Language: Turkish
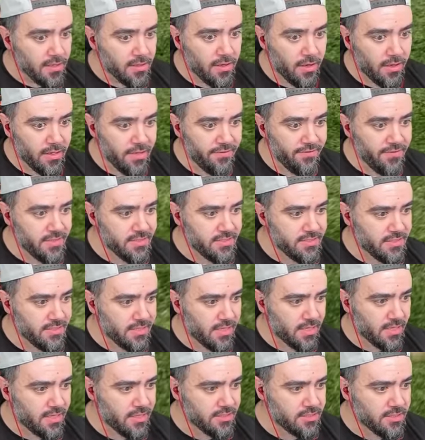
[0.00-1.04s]
Kanlı gideceğiz
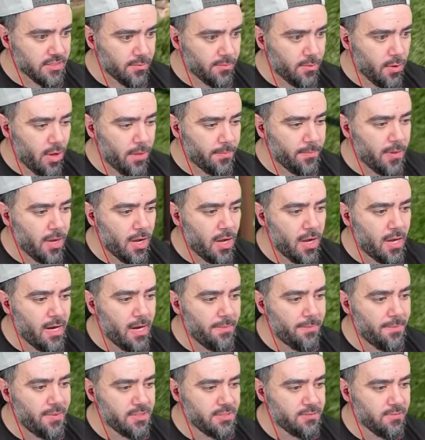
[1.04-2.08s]
arkadaşlar. Abla halen
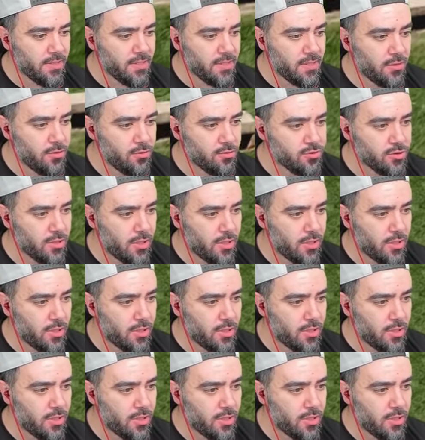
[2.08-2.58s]
peşinden geliyorsun